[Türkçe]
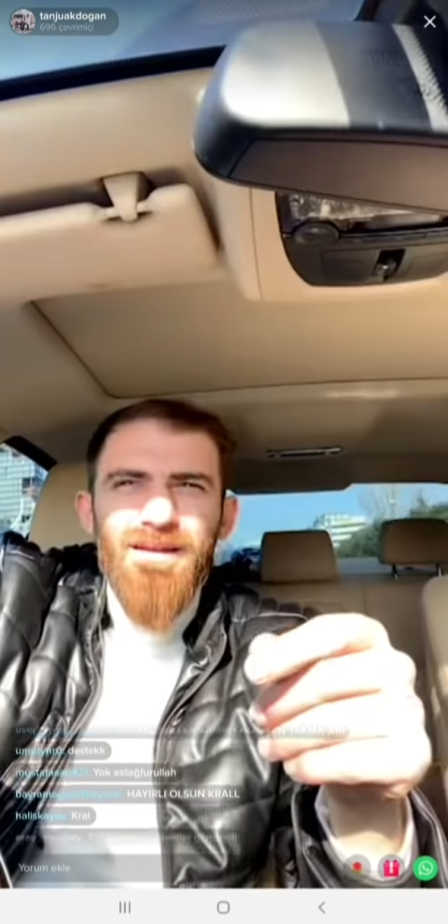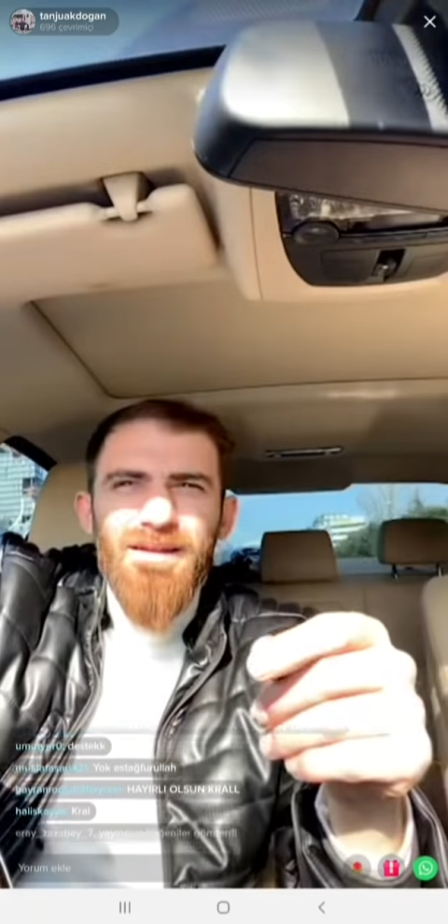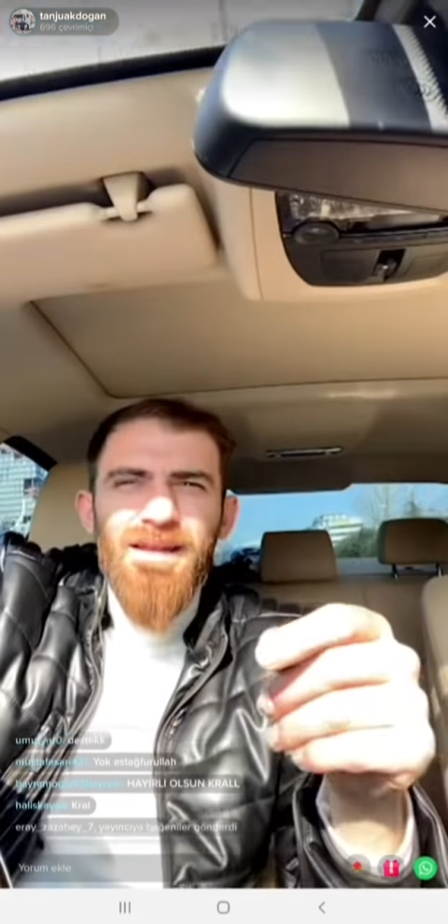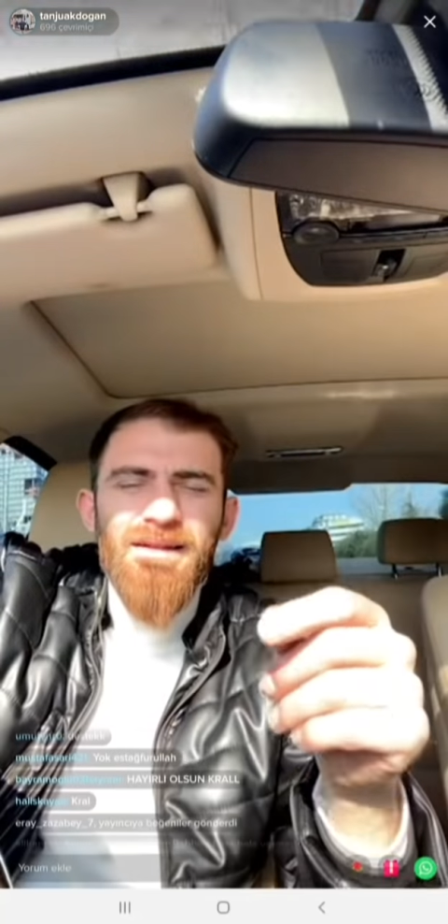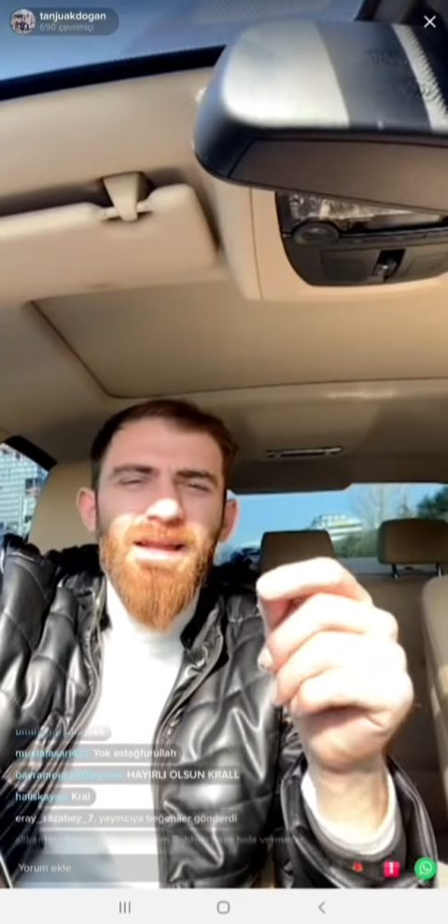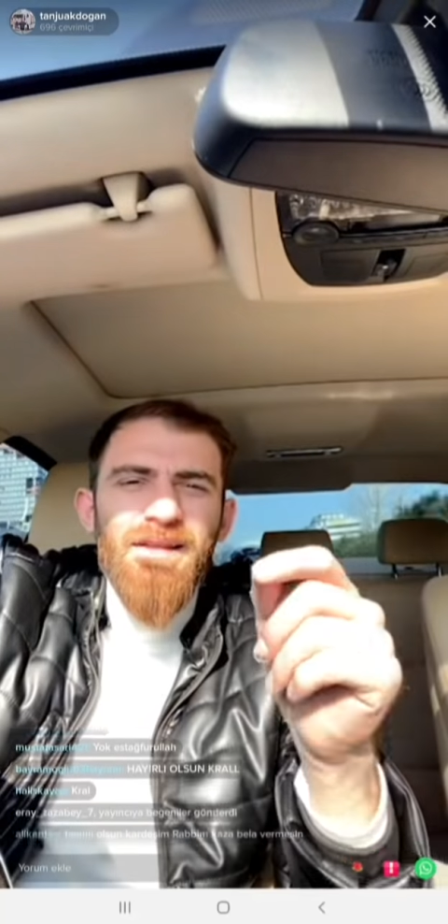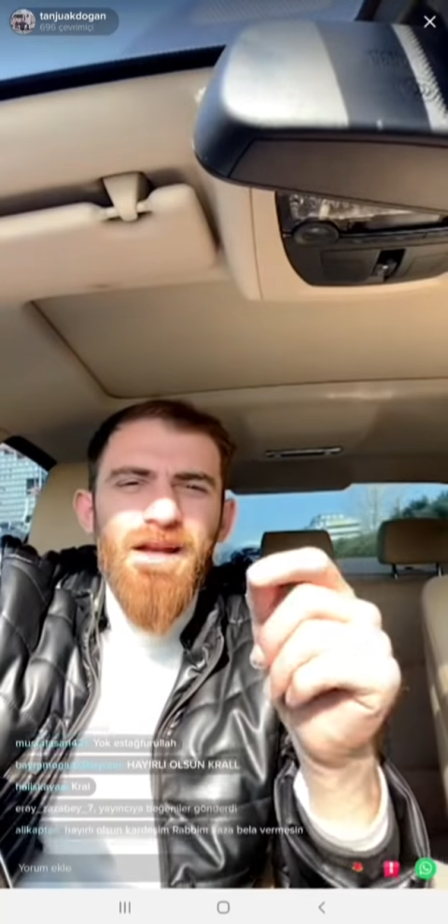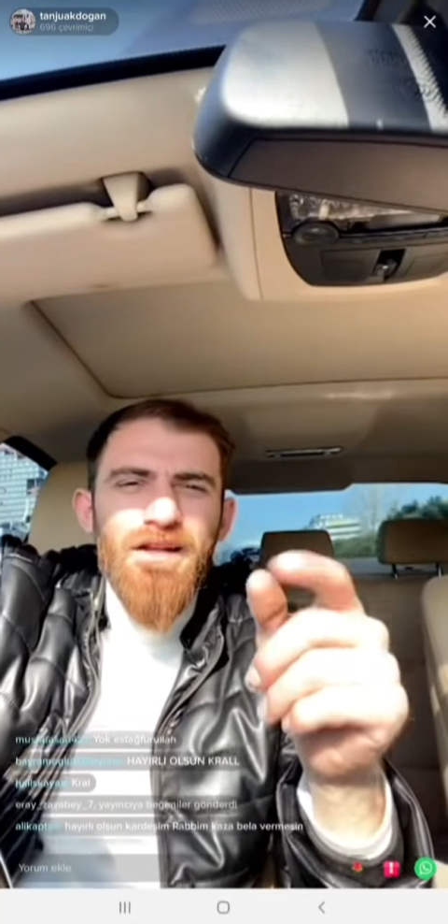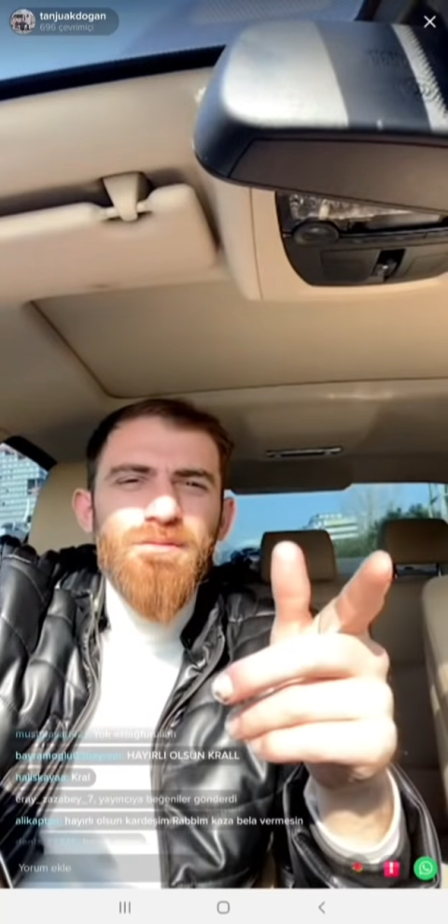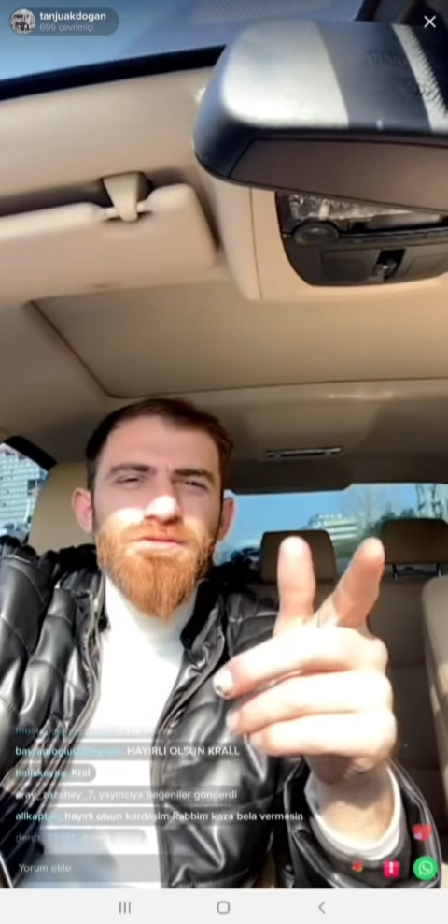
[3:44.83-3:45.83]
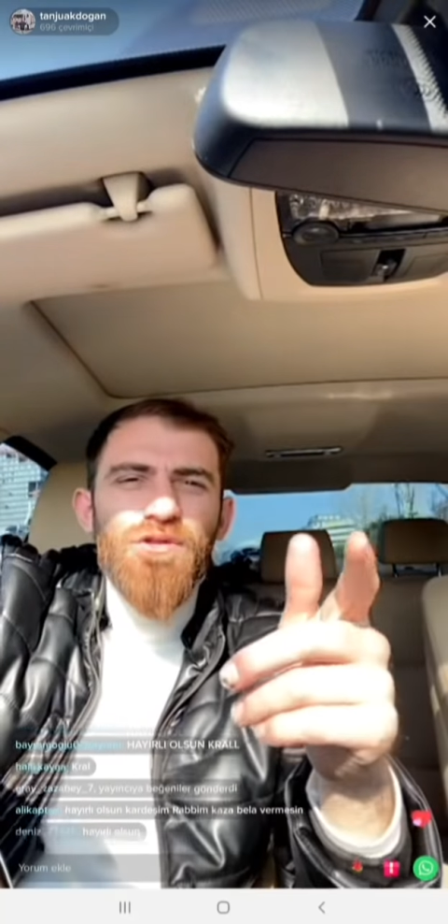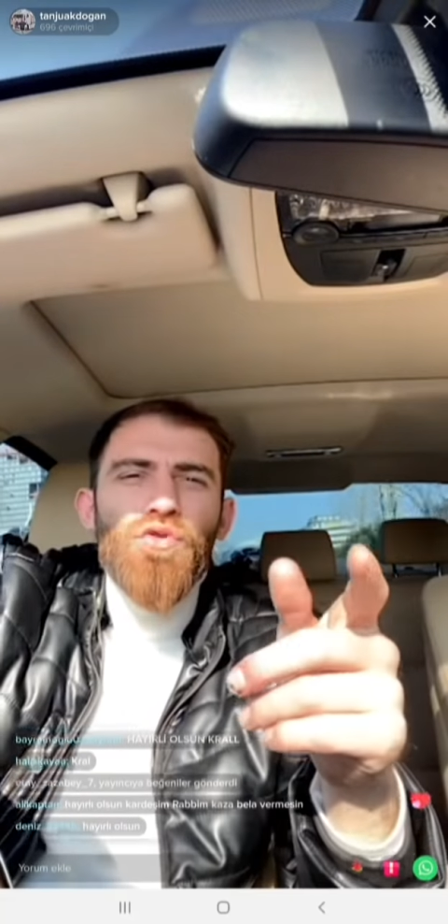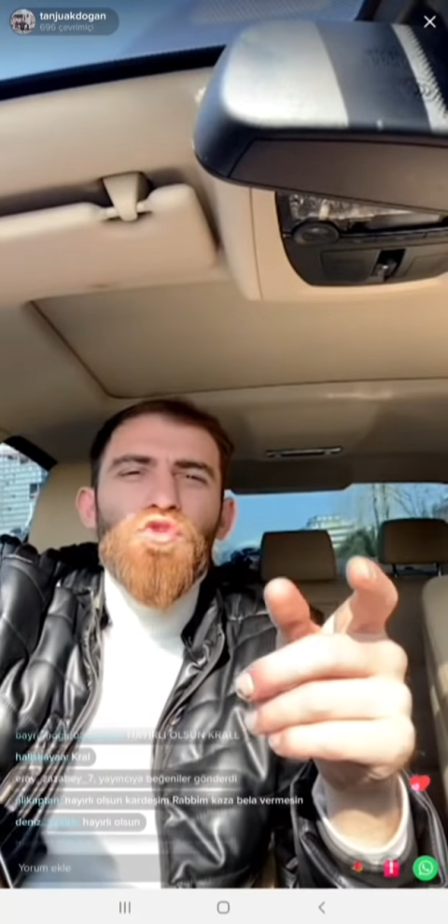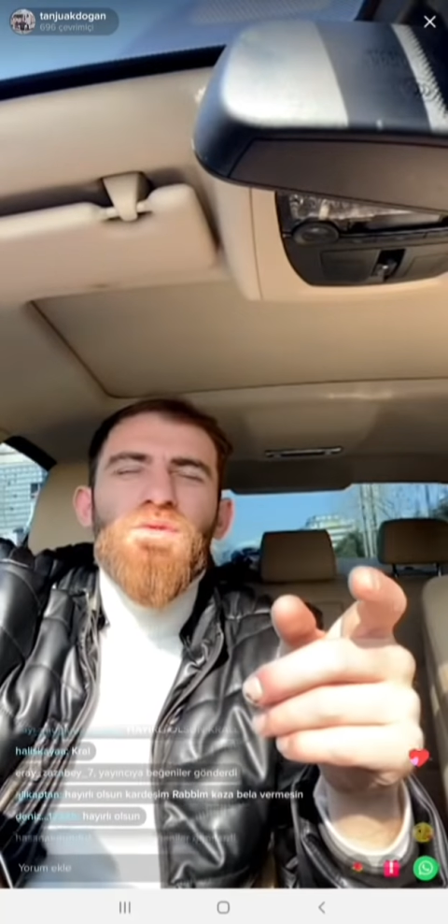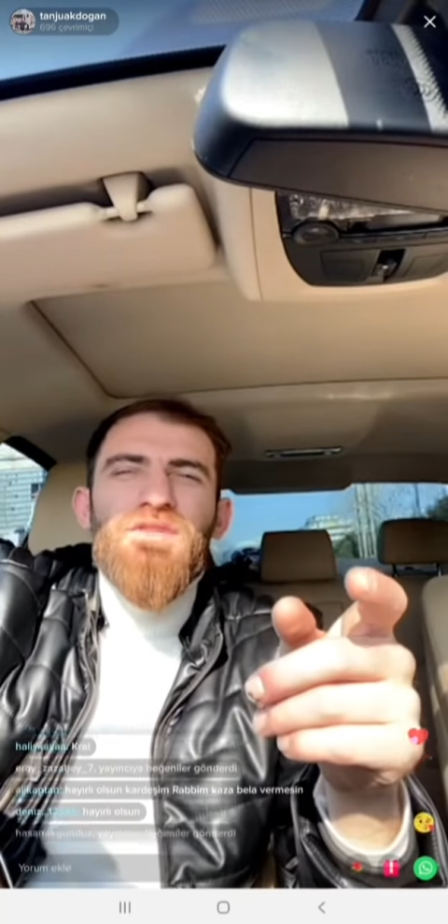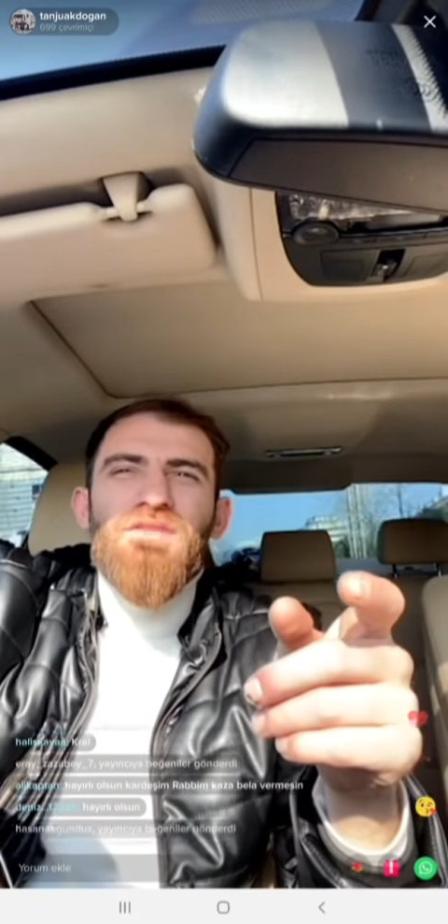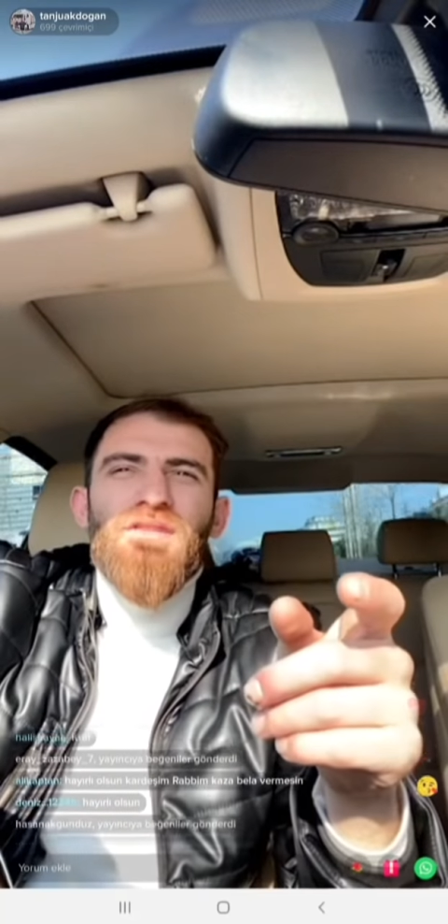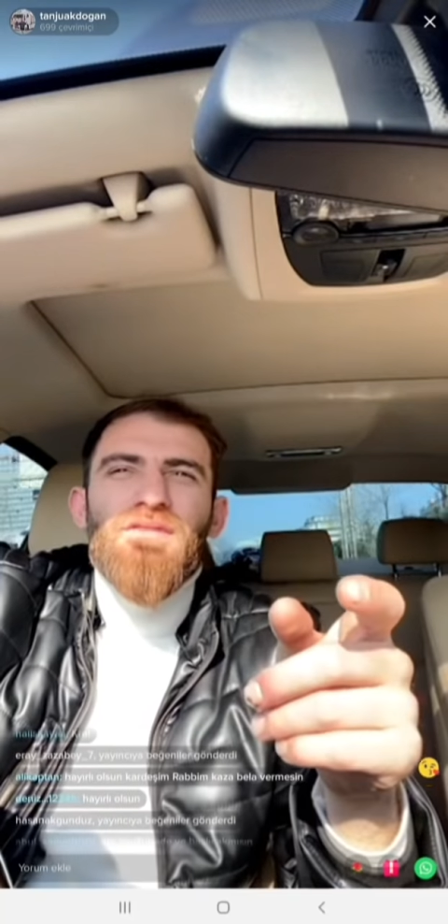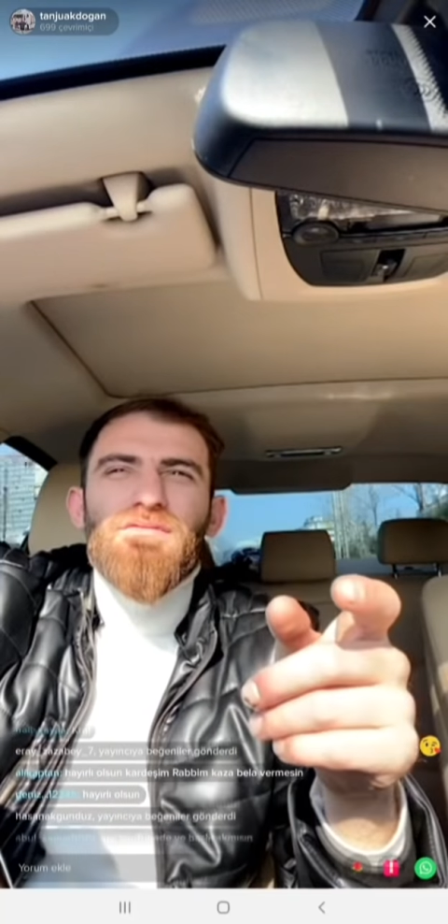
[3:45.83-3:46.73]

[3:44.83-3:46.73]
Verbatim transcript: Yeter ki arkamızdan konuşmasınlar.